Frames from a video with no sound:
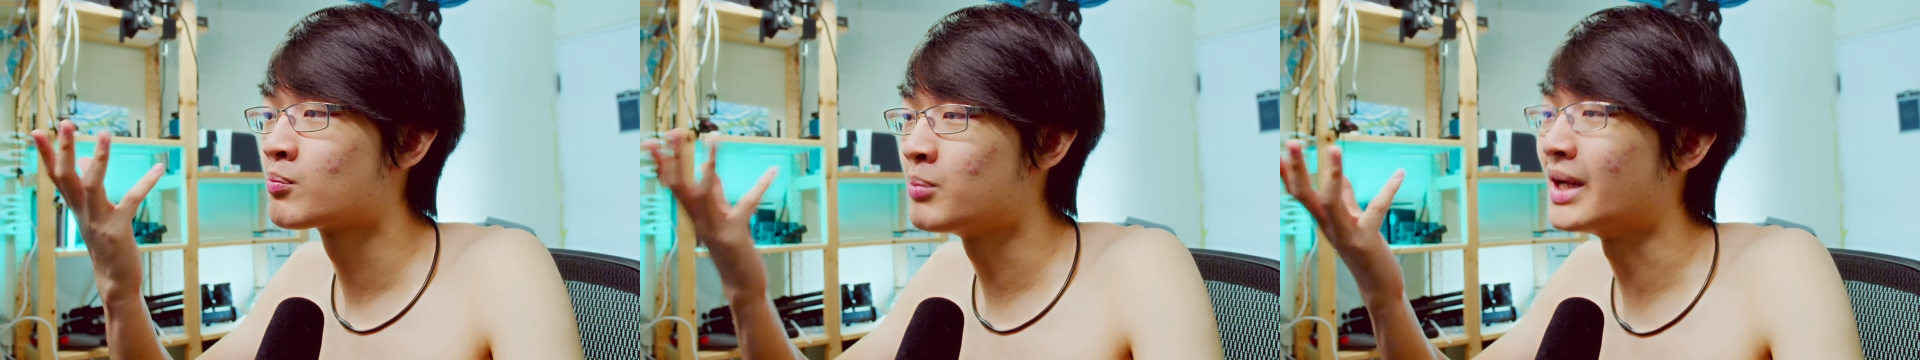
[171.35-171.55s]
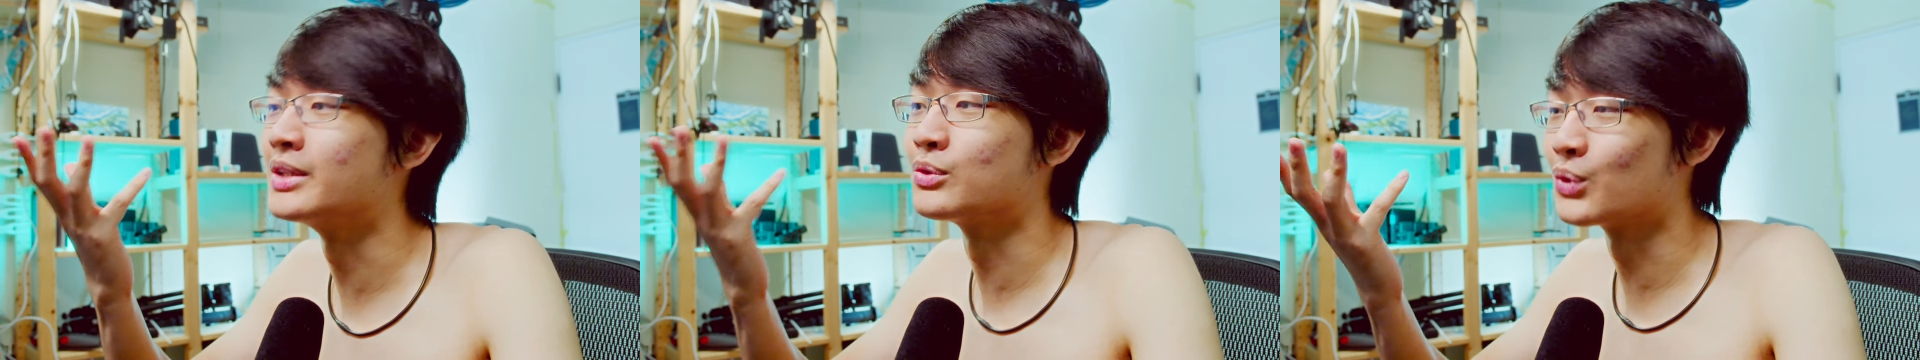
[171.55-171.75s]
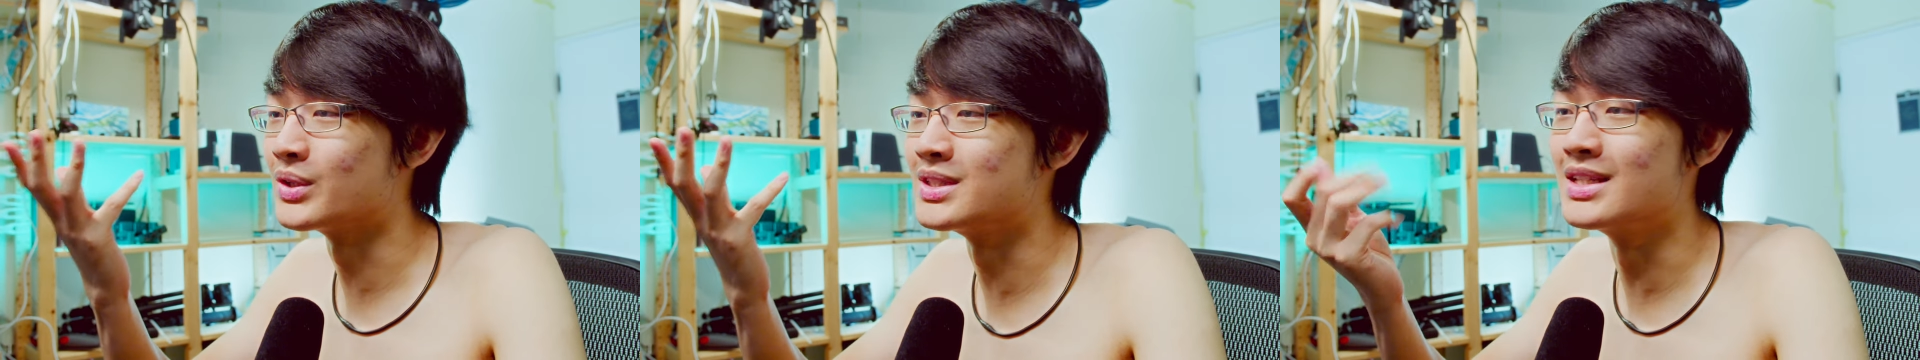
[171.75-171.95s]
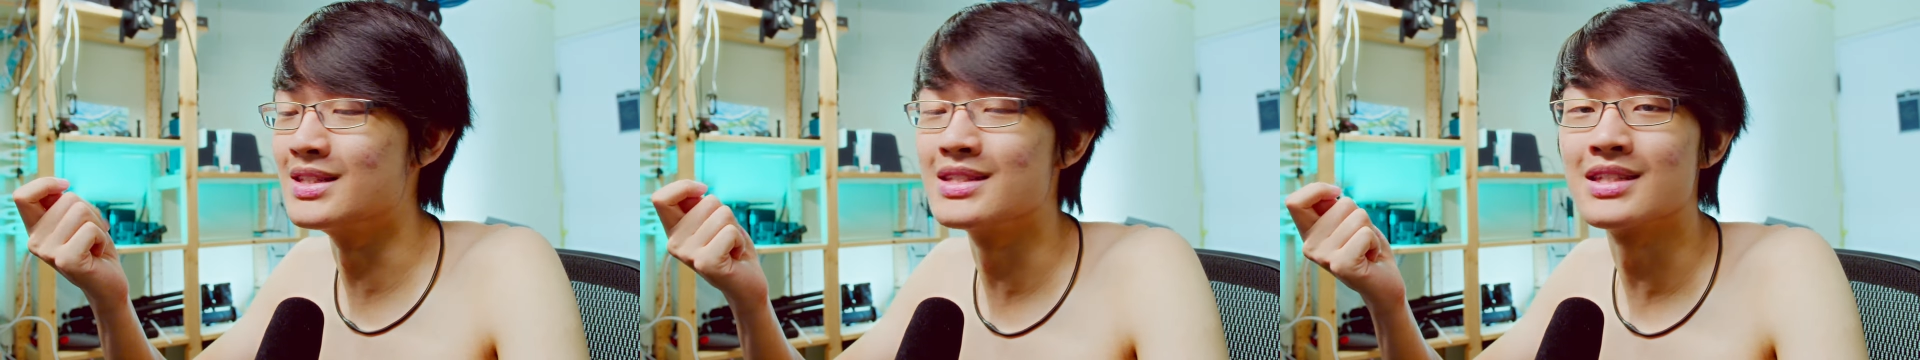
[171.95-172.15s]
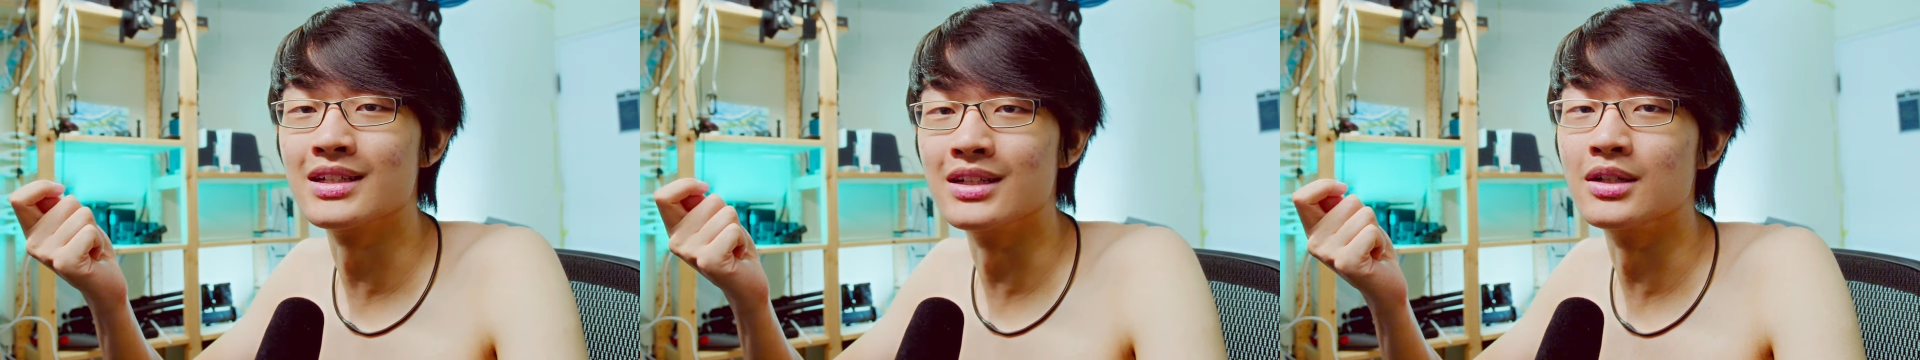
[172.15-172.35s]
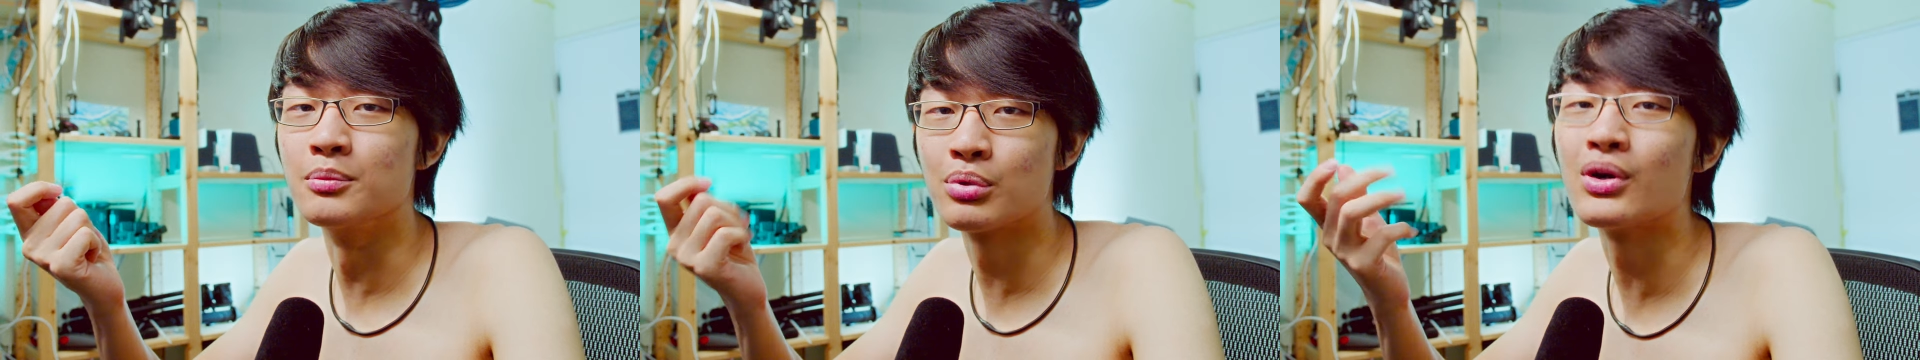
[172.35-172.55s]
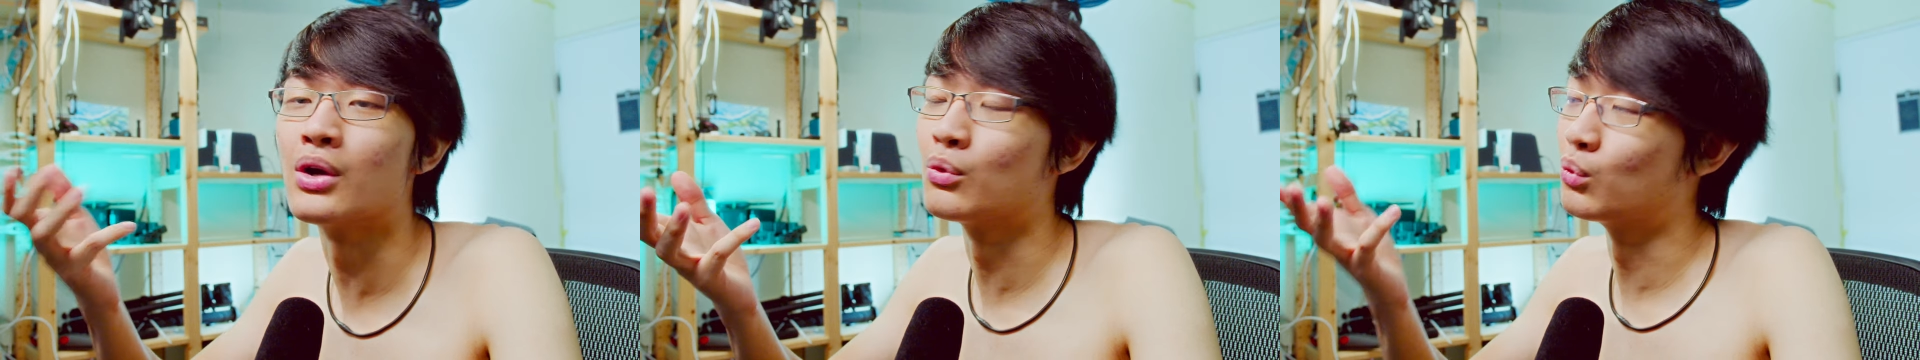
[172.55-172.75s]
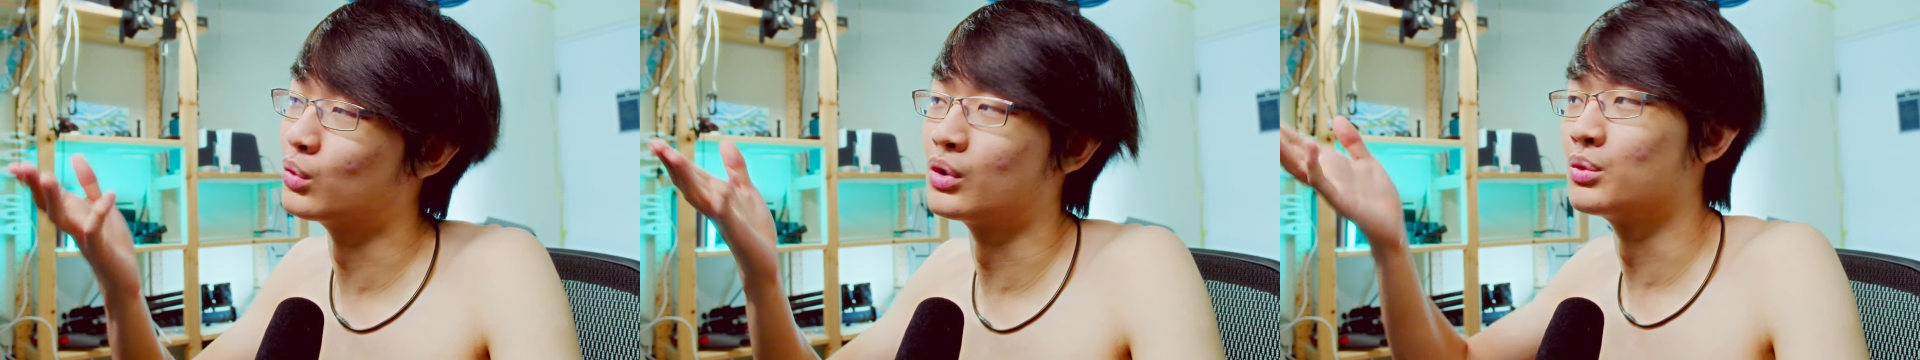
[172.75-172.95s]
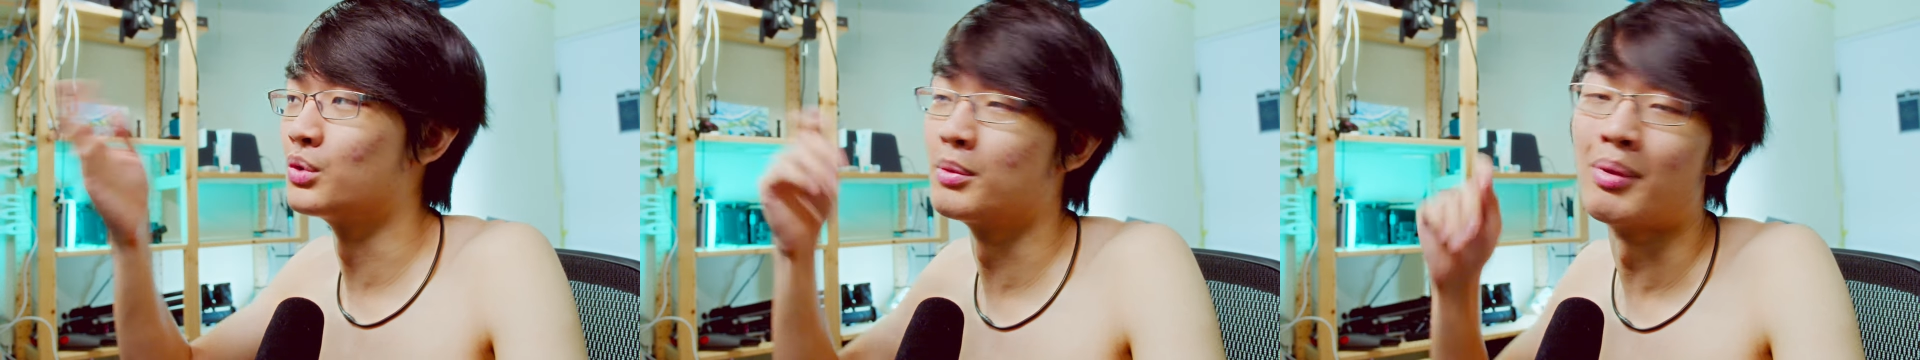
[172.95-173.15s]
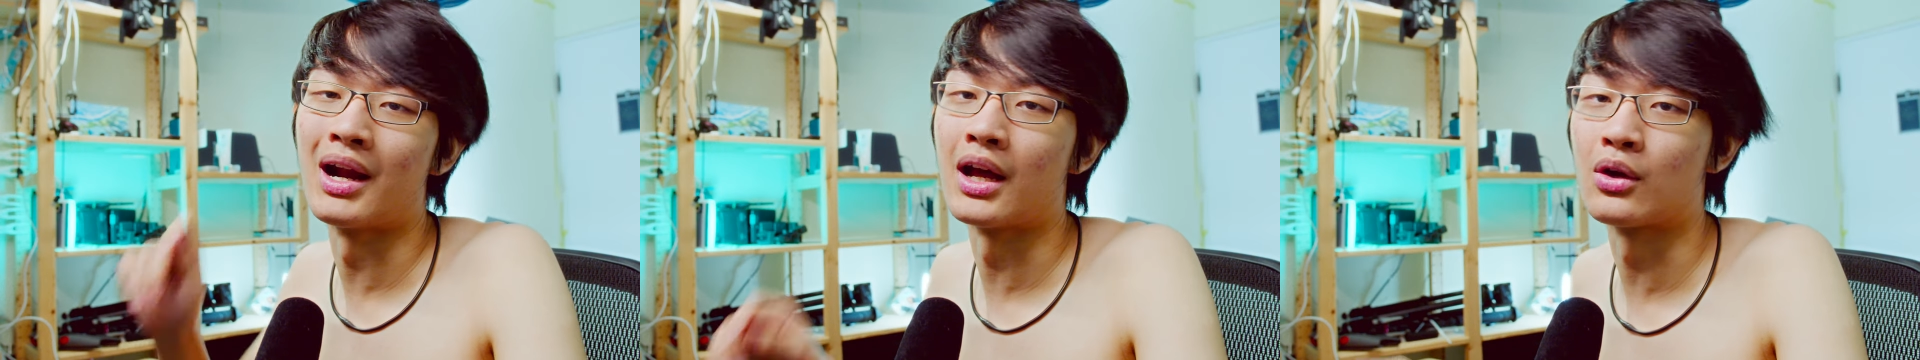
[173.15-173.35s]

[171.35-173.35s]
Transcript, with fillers: 判断颜色，不然我都会把